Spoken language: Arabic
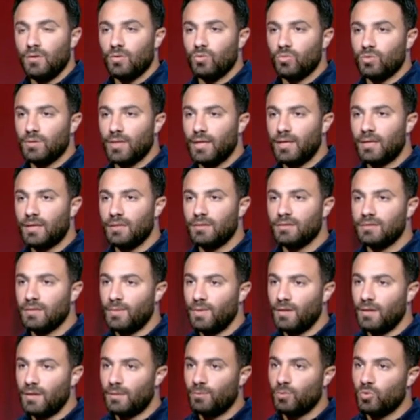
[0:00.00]
وداخل زي
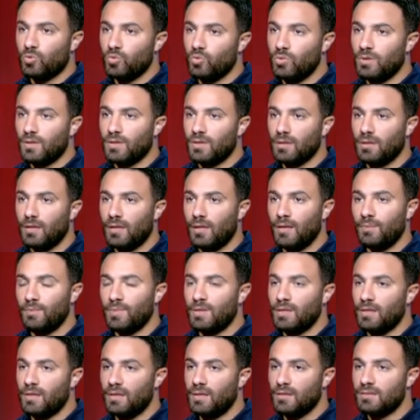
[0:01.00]
ما حضرتك بتقول كده
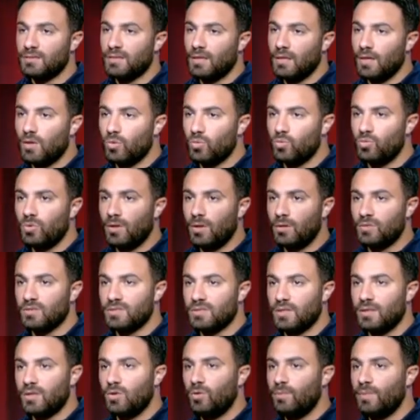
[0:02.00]
من سنه اولى
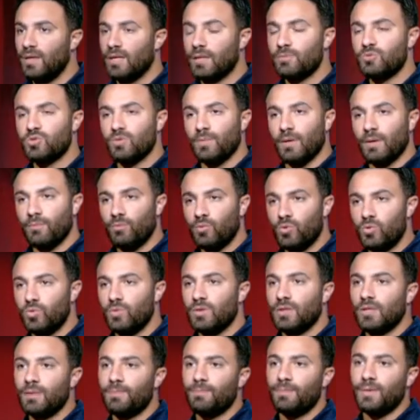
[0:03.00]
وازاي ان هو ما يجيبش مقبول
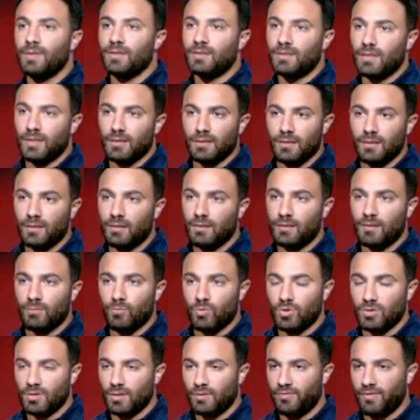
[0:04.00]
ويجيب تقدير
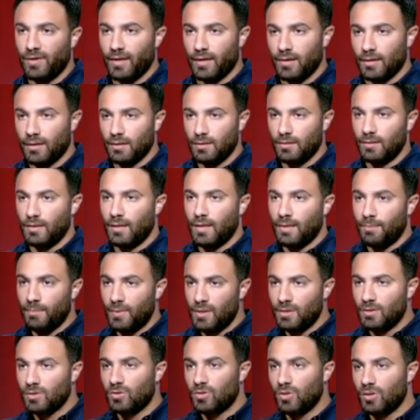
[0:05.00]
مرتفع يعني
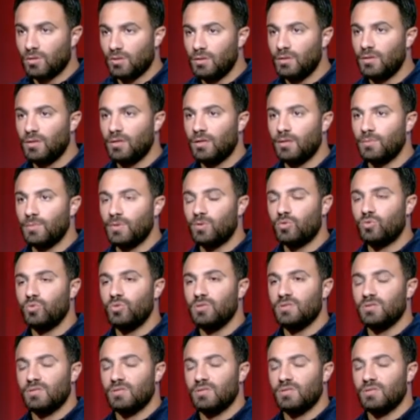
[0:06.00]
اهميه التخطيط هنا بيكون